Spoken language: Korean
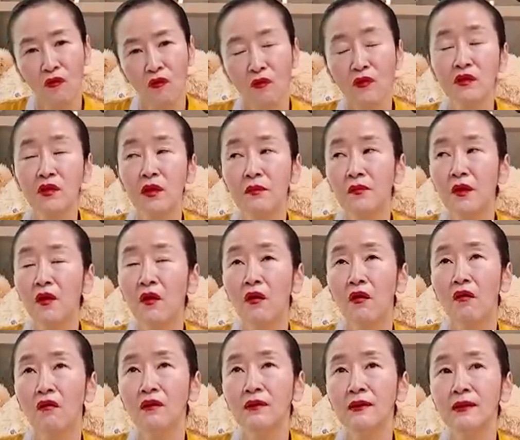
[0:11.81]

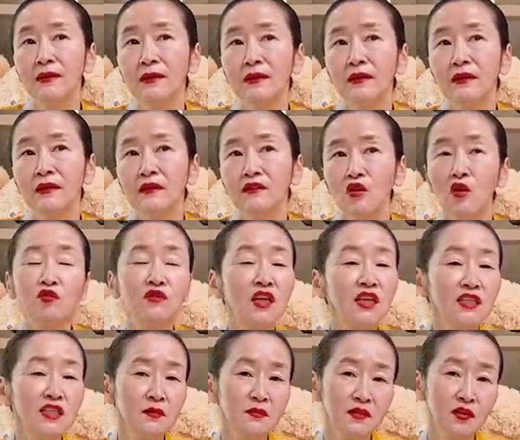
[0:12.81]
왜냐면
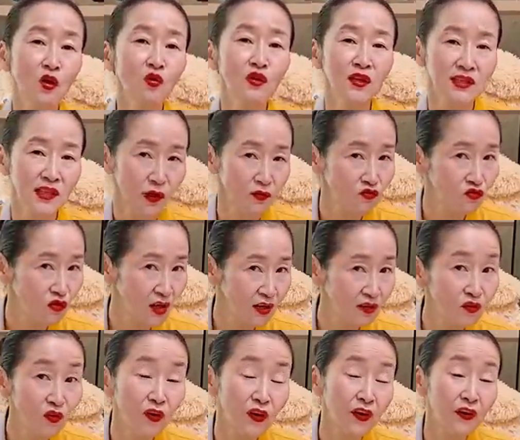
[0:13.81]
영채님이 서울에
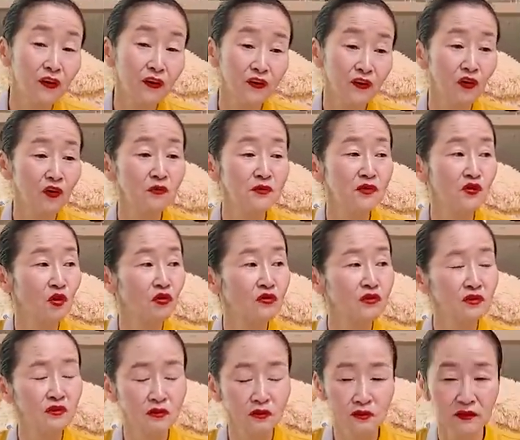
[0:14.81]
상륙하는 거예요 여러분
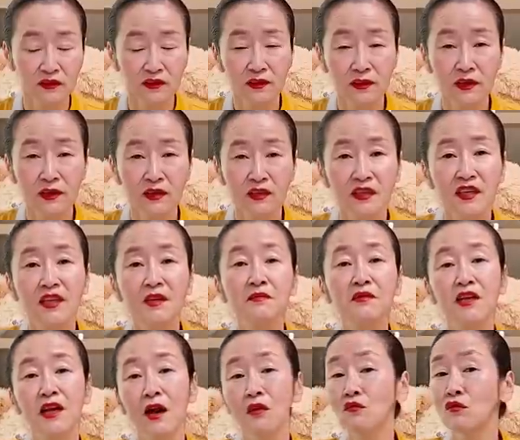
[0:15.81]
저는
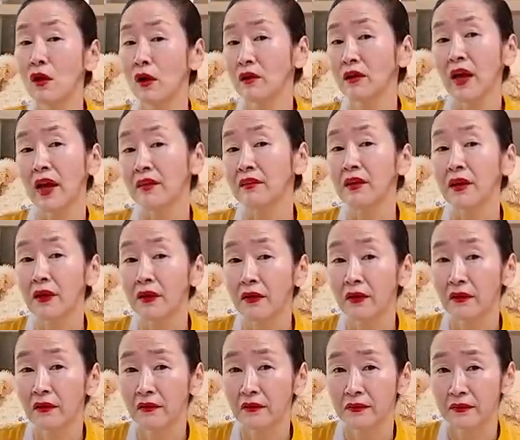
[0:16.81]
그림을 갖고 간 게 아니에요
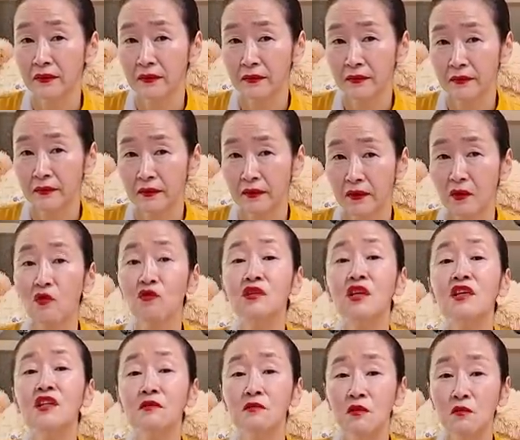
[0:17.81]

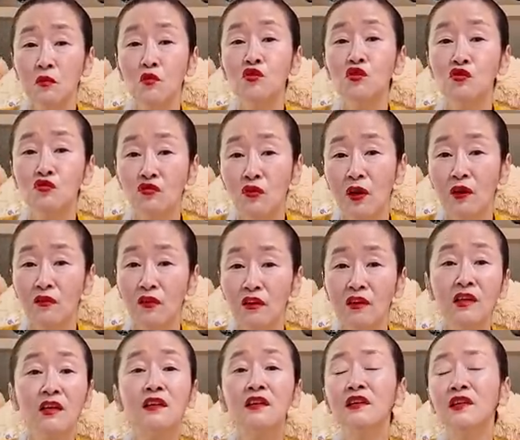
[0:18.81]
영채님을 모시고 온 거야
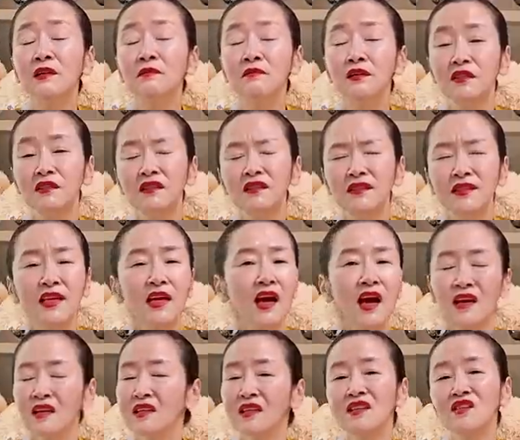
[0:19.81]
그 그림들은
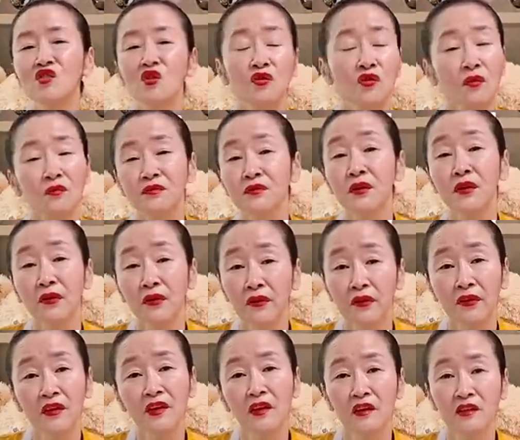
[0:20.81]
제가 그린 적이 없어요
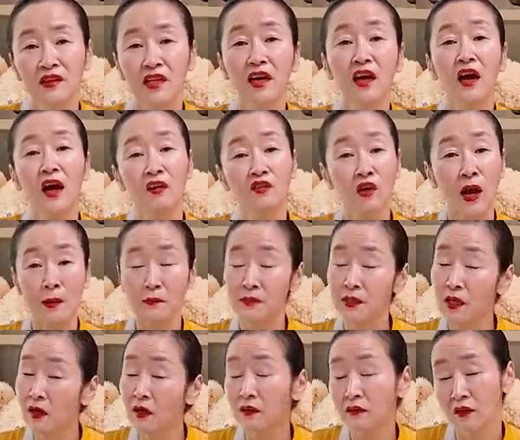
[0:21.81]
제가
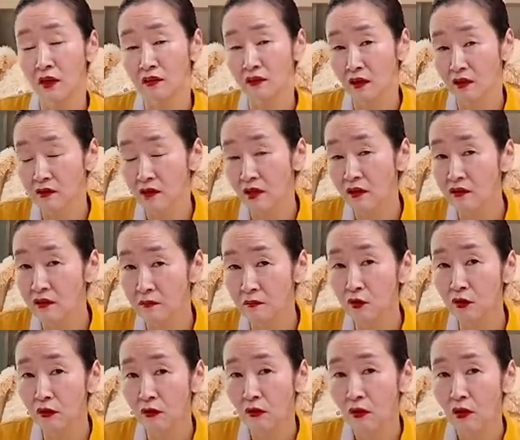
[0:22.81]
감상했다니까 제
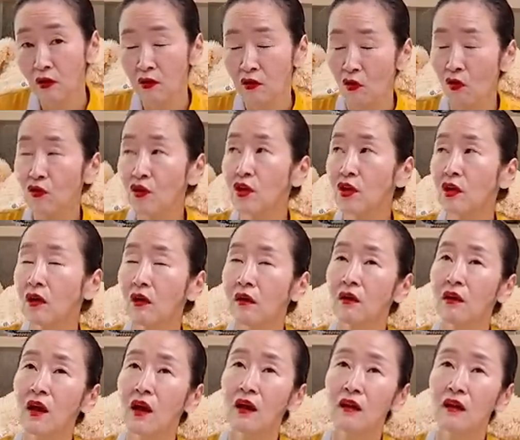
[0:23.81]
그림을 거기